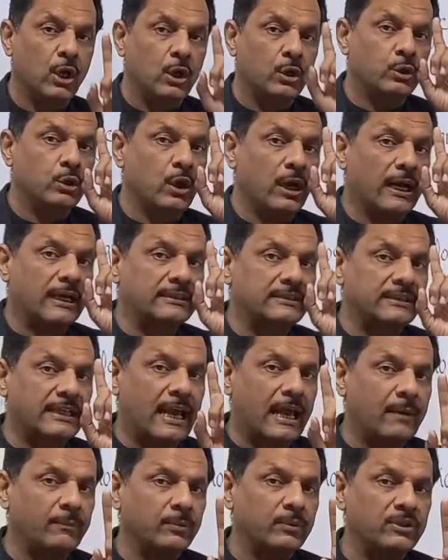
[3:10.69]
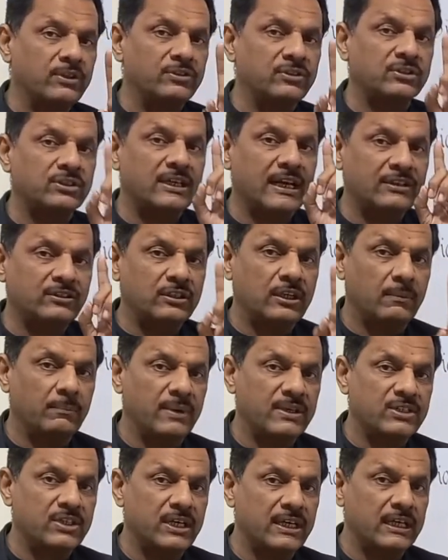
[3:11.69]
जो एग्ज़ाम की स्ट्रेस से
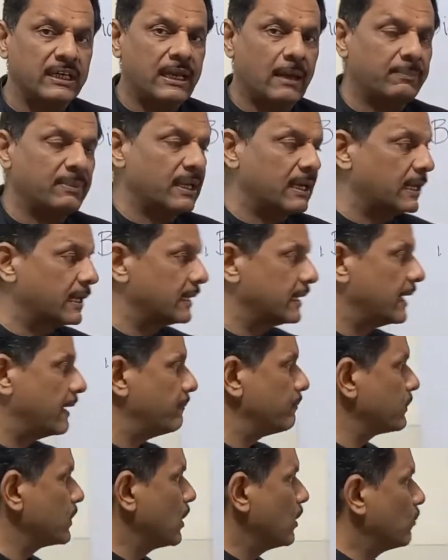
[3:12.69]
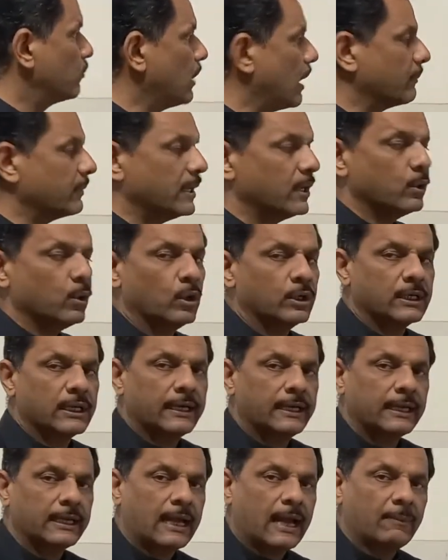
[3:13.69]
बचने के लिए आपने करनी है वो आपने नोट
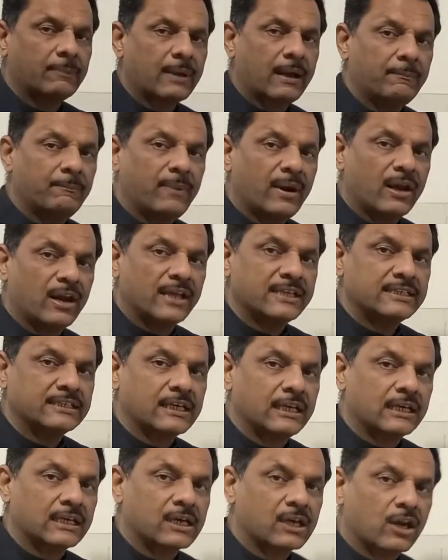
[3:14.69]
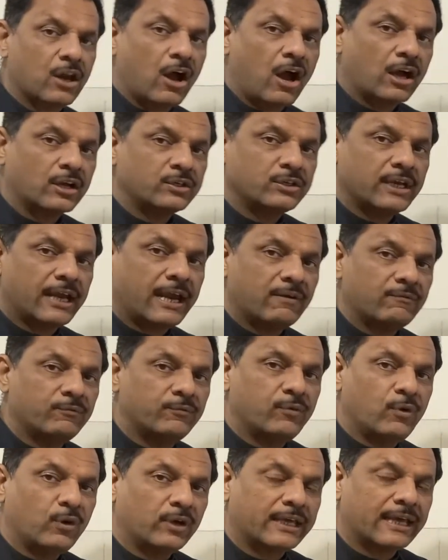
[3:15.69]
करने कि आपका बायोलॉजिकल क्लॉक जो है
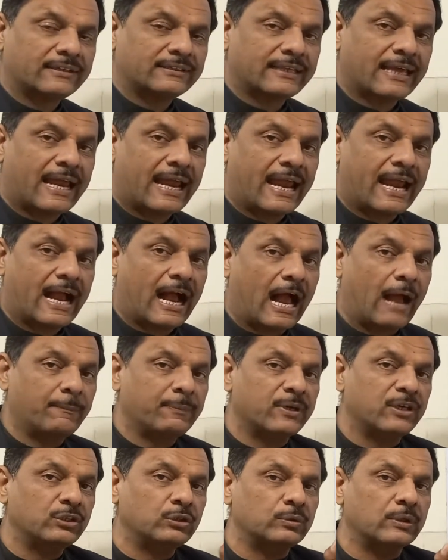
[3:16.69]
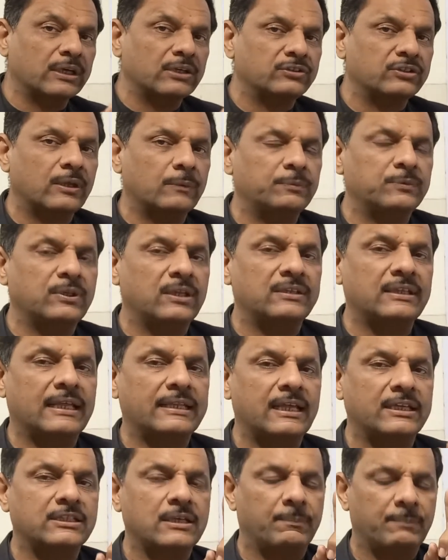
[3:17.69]
वो कैसा है आप किस वक्त सबसे ज़्यादा
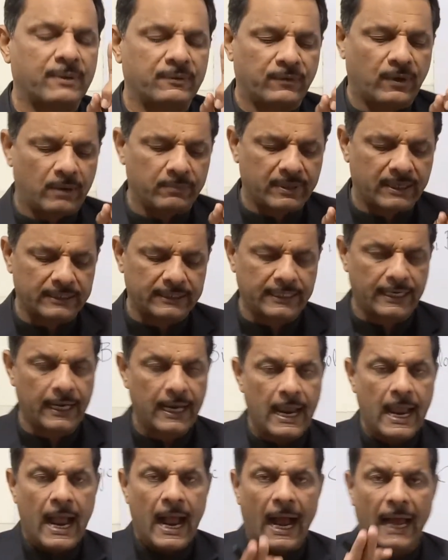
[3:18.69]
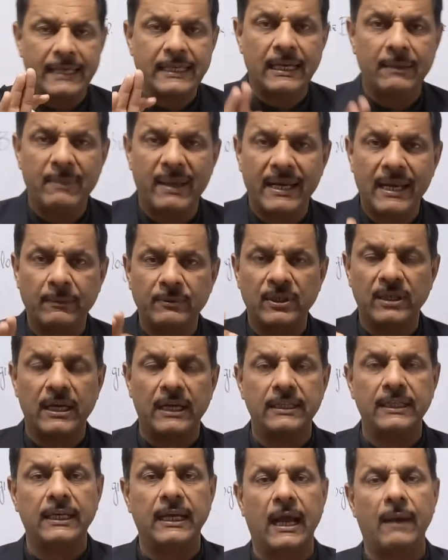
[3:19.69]
अच्छा परफॉर्म करते हैं आइए मैंने आपसे कहा
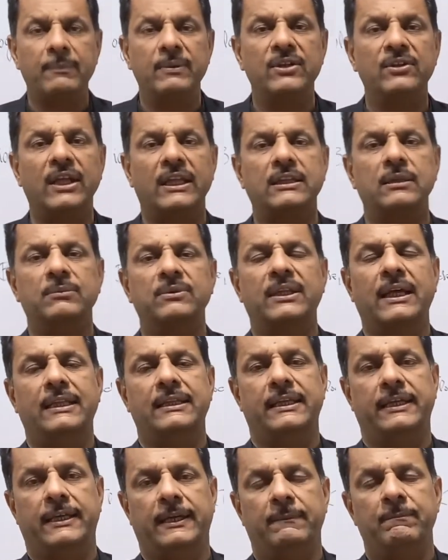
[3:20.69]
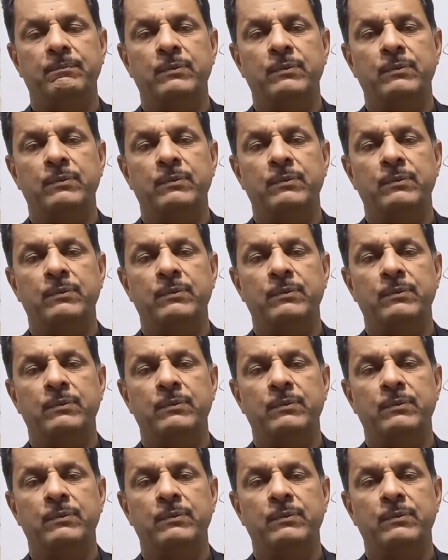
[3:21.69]
था कि अपनी ज़ाती मिसाल देंगे